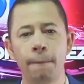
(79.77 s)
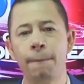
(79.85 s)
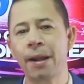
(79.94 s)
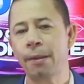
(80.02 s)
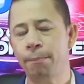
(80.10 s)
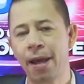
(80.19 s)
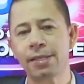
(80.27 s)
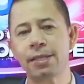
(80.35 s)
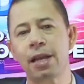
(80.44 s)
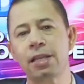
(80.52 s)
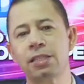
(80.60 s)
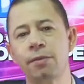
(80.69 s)
prepárese
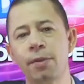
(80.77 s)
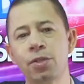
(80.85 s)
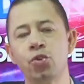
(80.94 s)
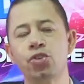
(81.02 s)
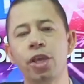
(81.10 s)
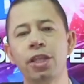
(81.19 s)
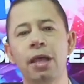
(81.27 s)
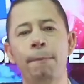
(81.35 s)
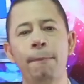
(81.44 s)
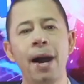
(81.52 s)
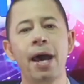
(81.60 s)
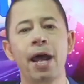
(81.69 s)
a recibir su cita
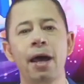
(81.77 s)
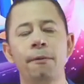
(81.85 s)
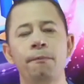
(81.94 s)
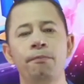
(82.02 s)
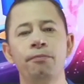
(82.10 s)
para